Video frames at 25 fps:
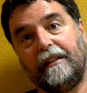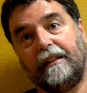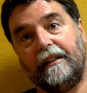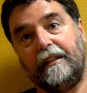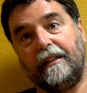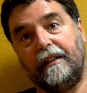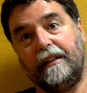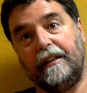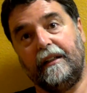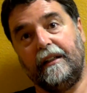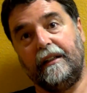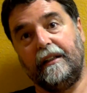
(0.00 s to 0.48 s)

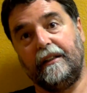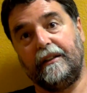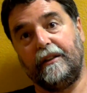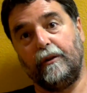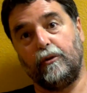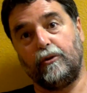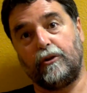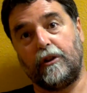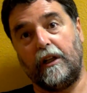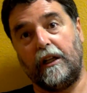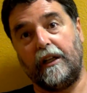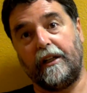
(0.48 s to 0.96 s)
eh,
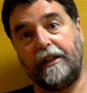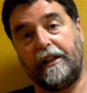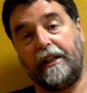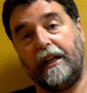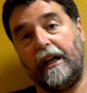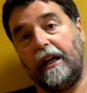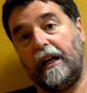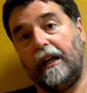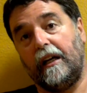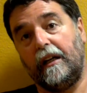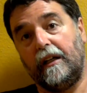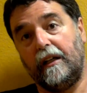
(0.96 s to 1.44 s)
de Euskal
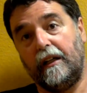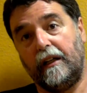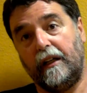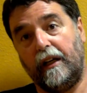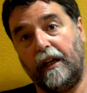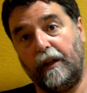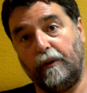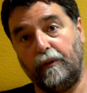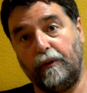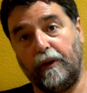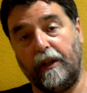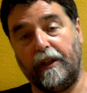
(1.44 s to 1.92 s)
Herria
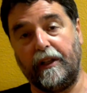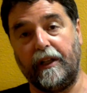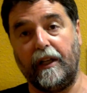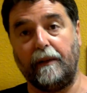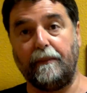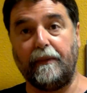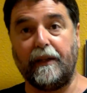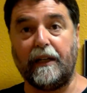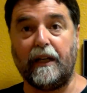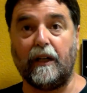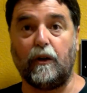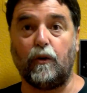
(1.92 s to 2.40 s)
en una
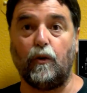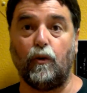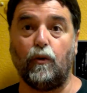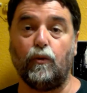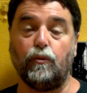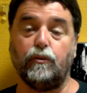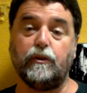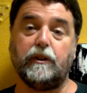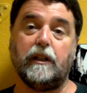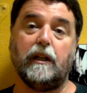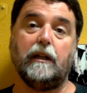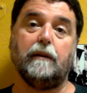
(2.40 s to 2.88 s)
dinámica
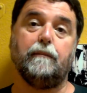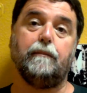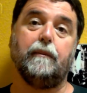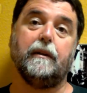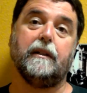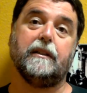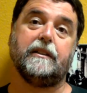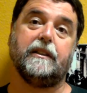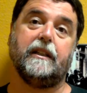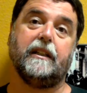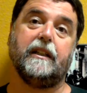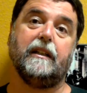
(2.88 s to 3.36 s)
conjunta
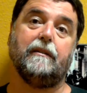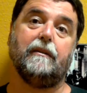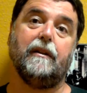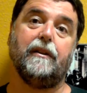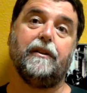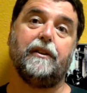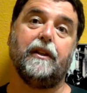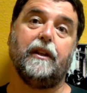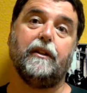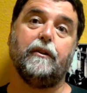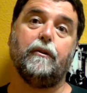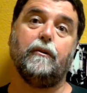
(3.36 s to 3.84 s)
para seguir
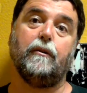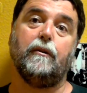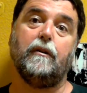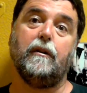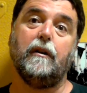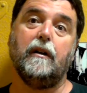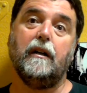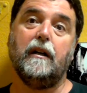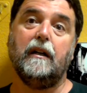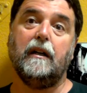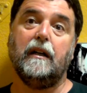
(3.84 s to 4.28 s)
avanzando.